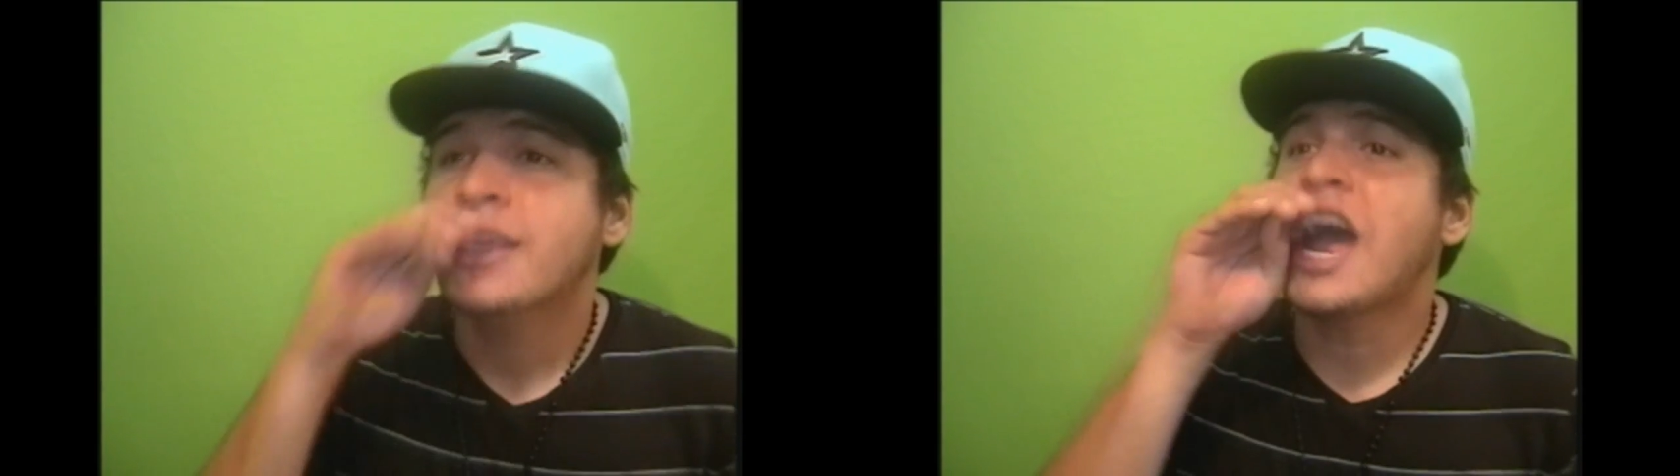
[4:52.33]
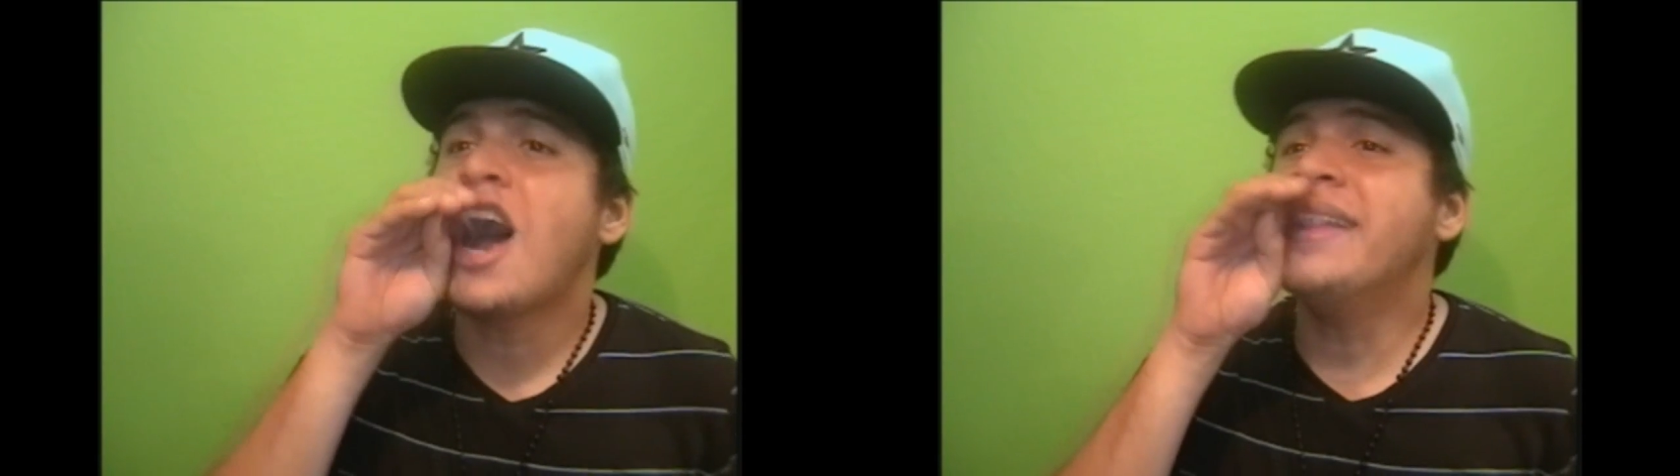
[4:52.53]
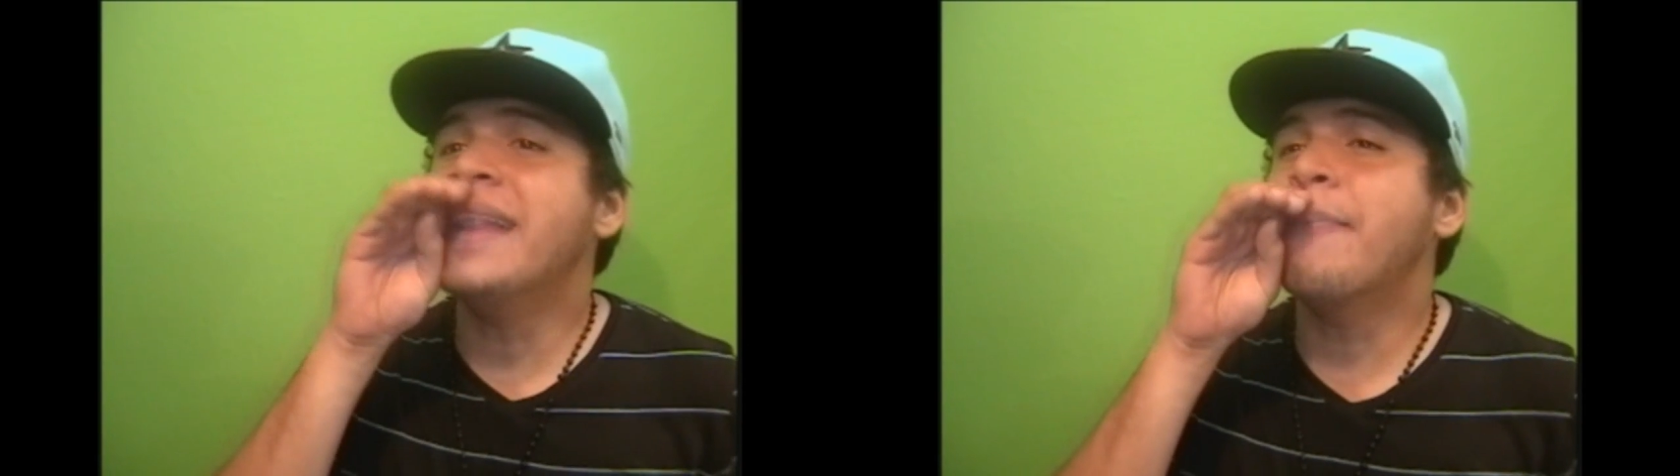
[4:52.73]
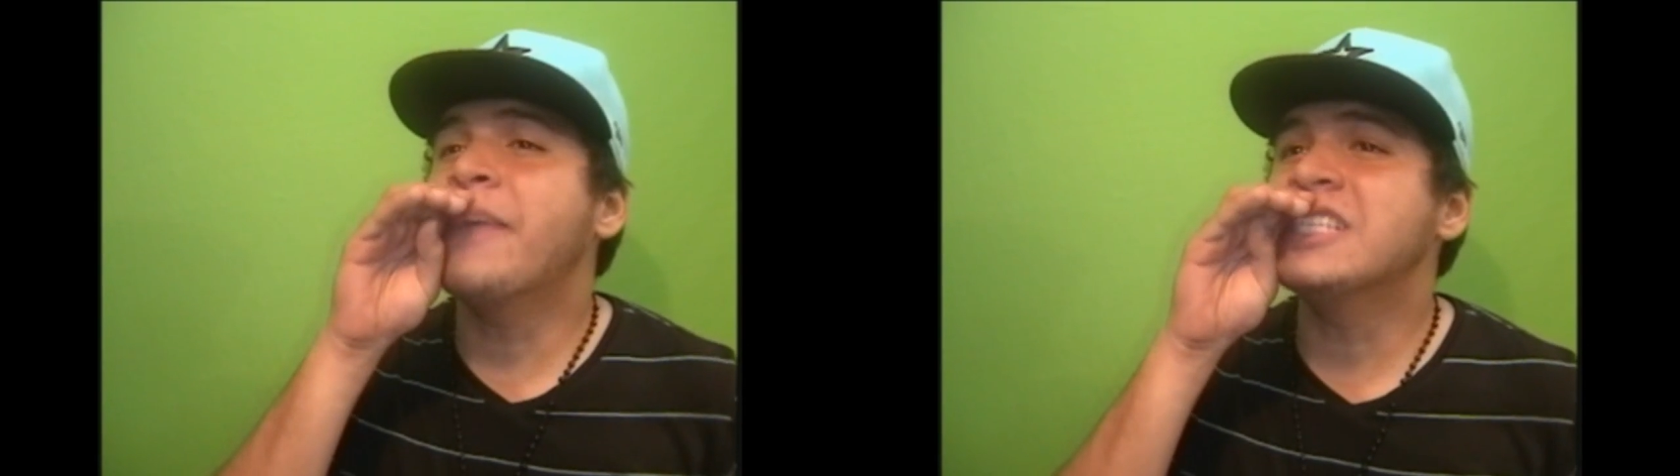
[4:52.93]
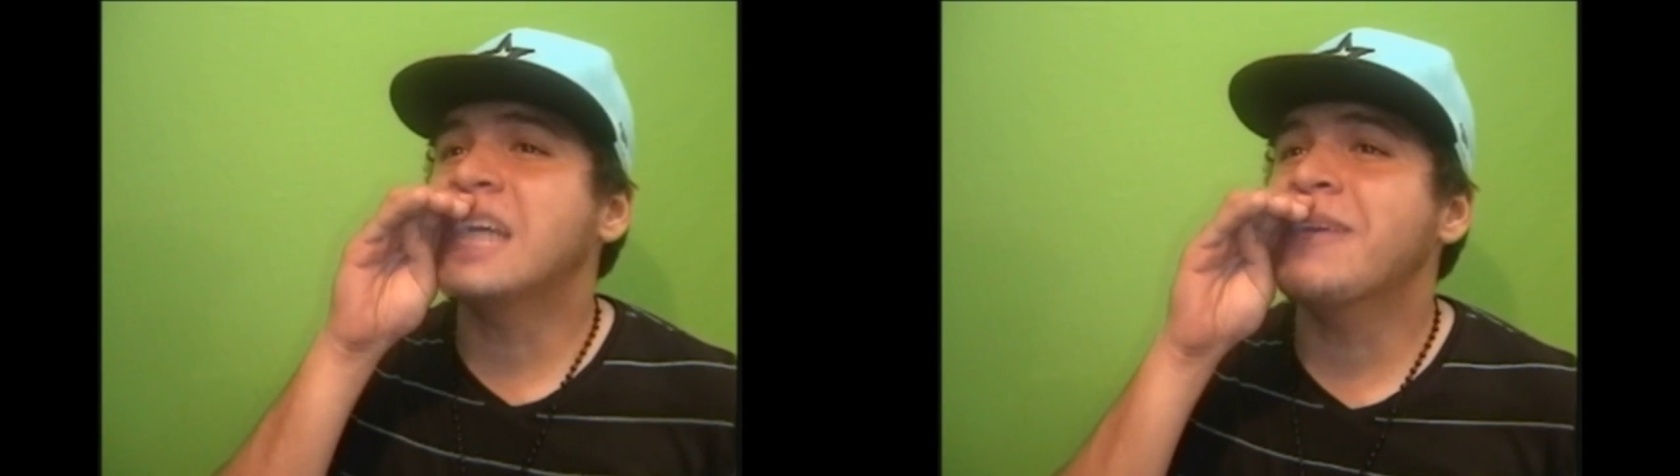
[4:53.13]
¿qué onda
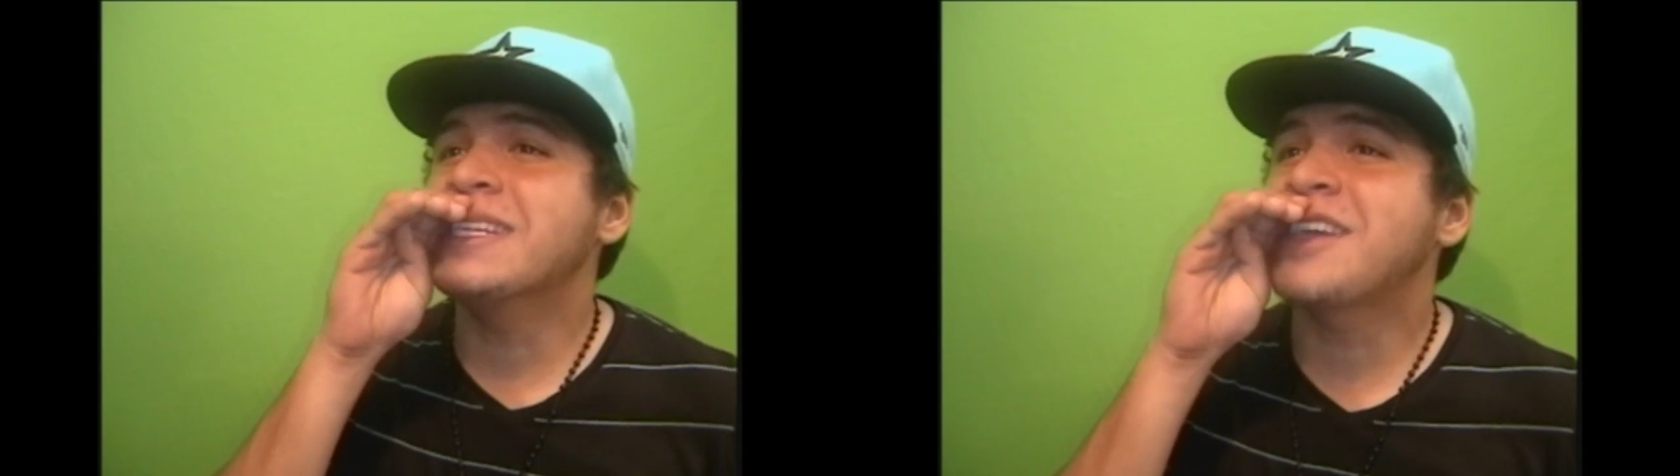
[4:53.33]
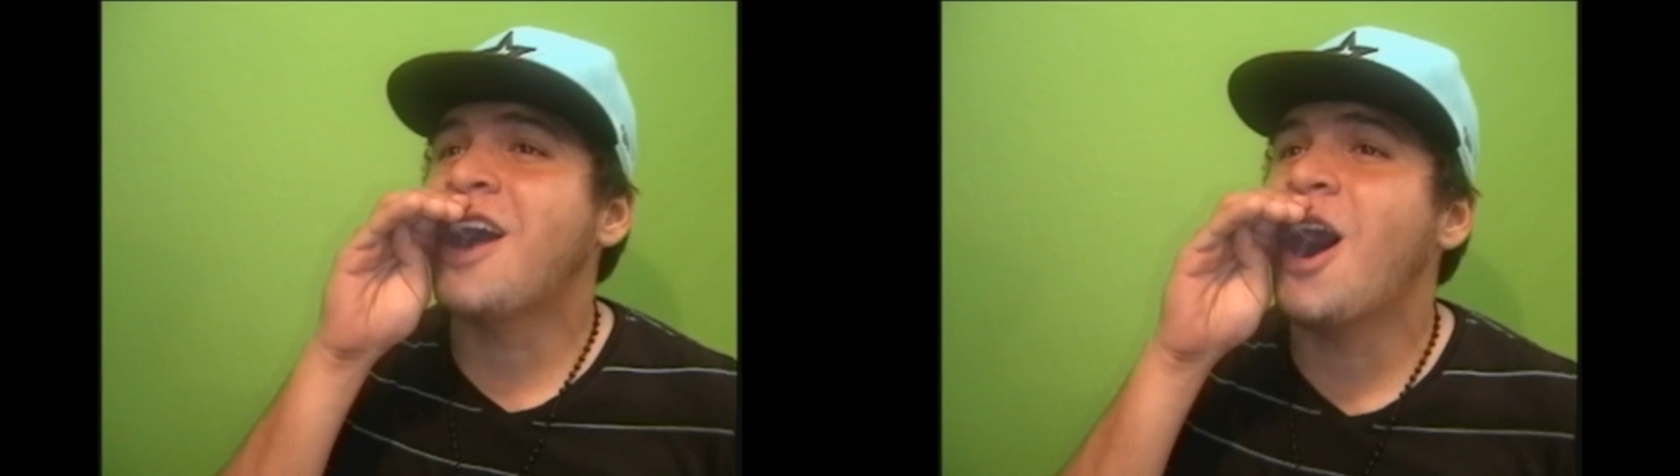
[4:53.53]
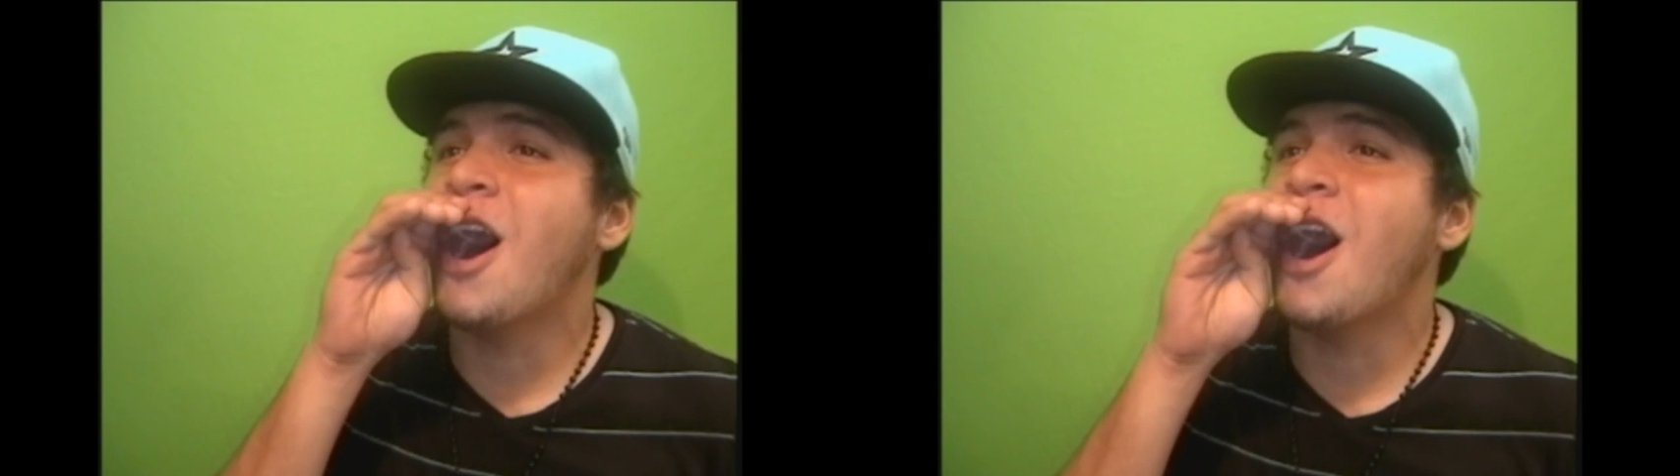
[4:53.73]
pinche visco?